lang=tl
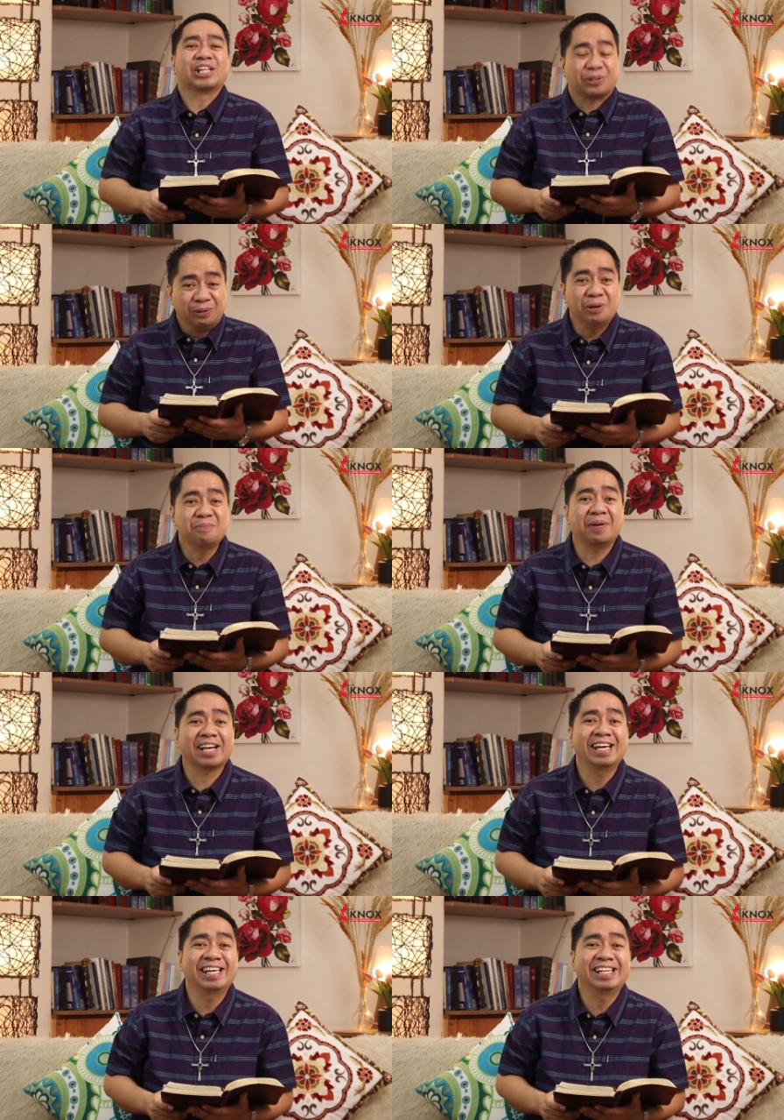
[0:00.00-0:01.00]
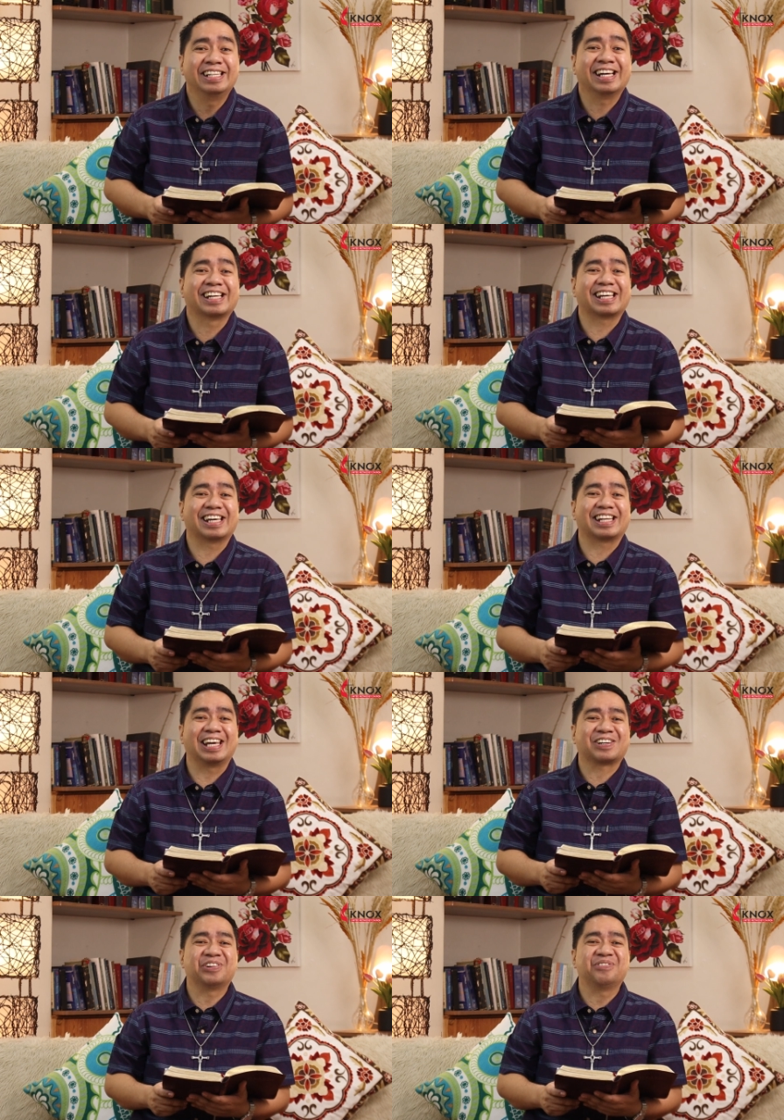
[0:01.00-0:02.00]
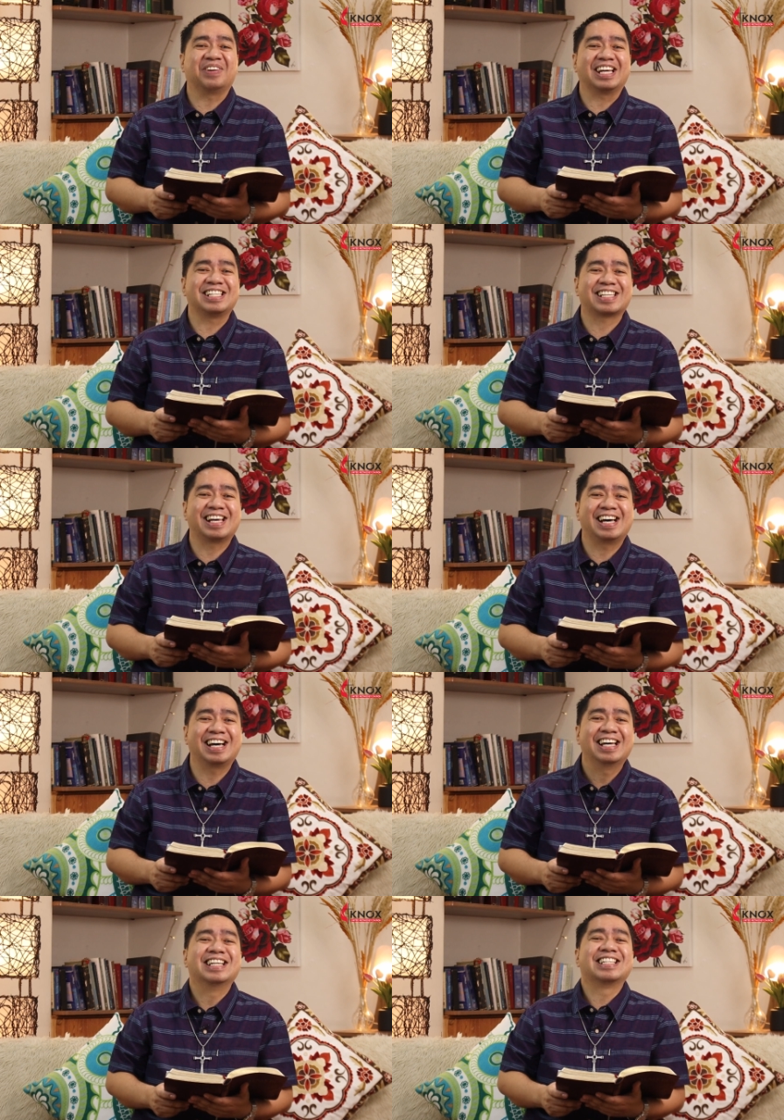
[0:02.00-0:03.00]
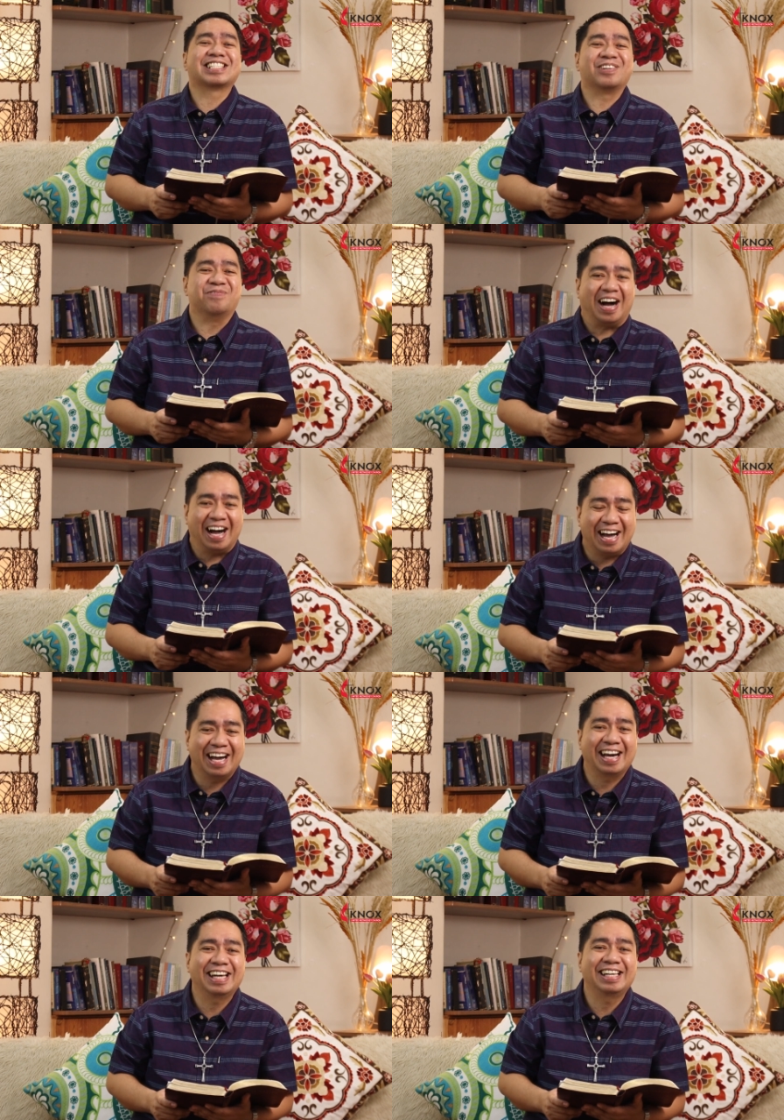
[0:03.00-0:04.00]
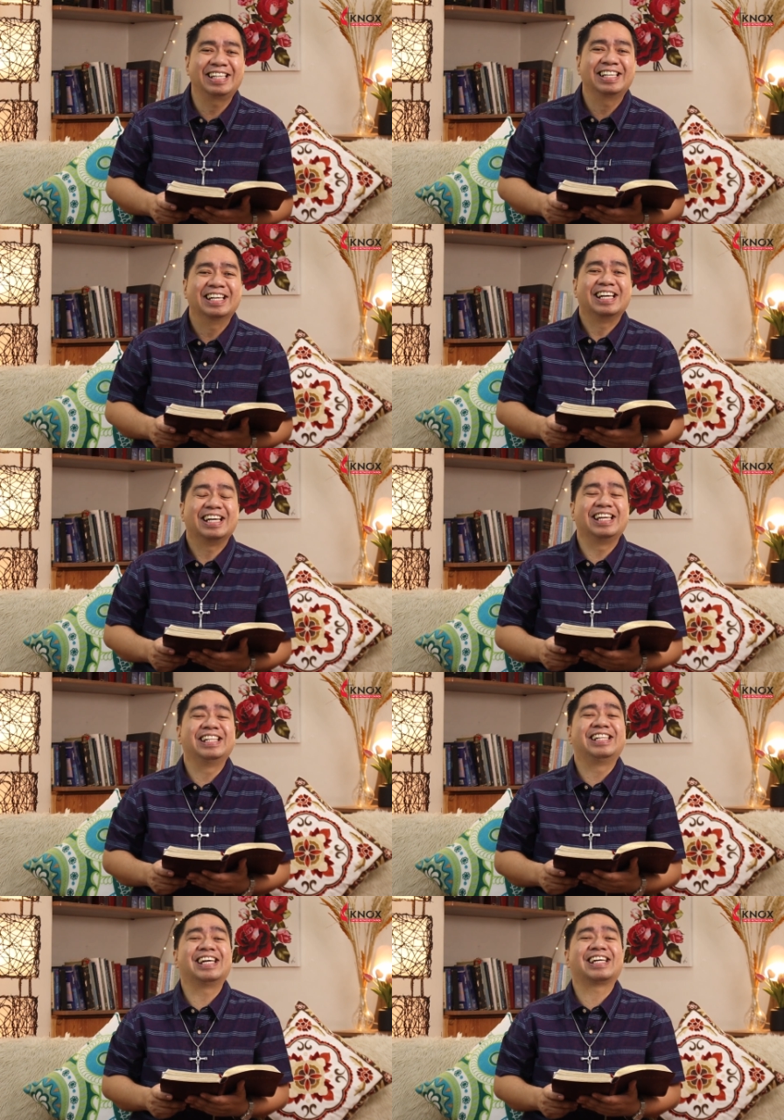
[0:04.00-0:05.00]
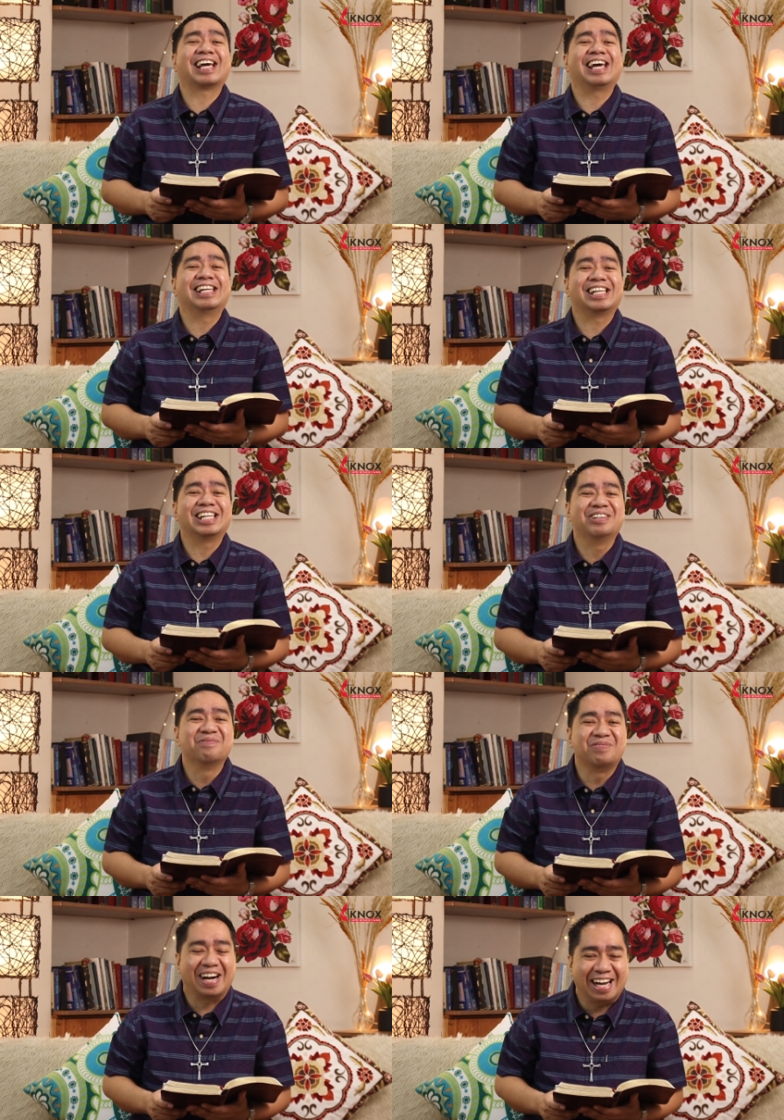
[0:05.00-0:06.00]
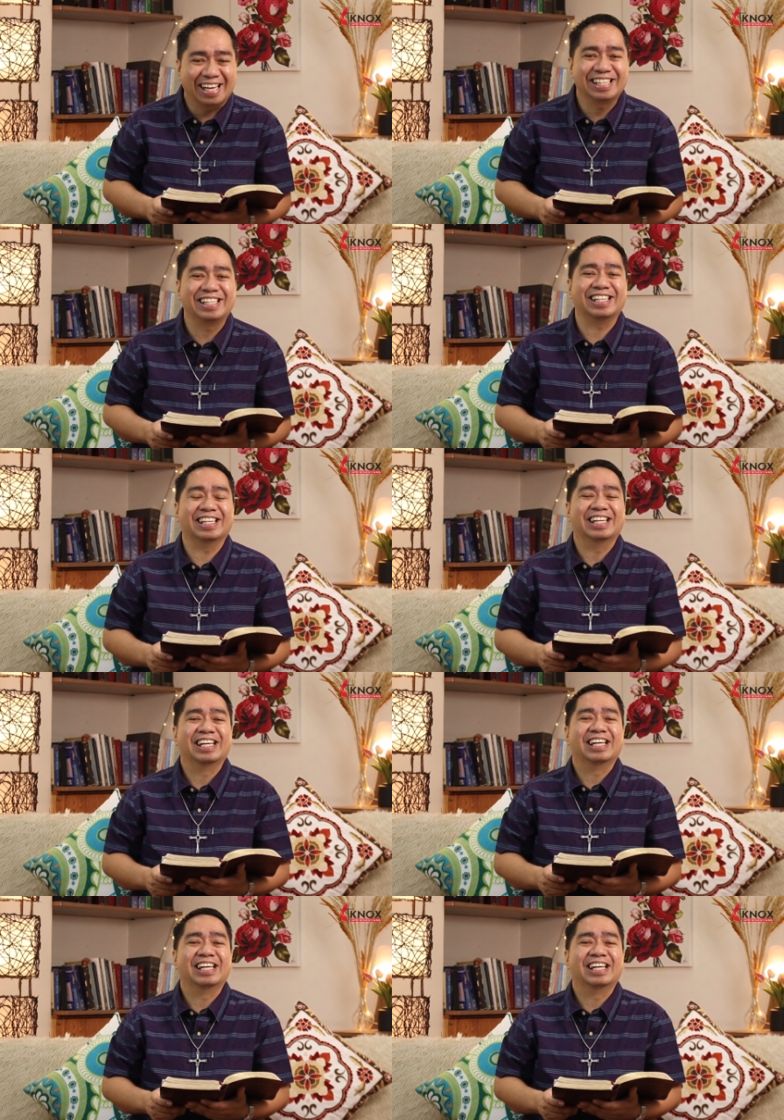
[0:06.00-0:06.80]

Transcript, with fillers: tuloy pa rin nagre-record mag-isa sa bahay, hindi kailanman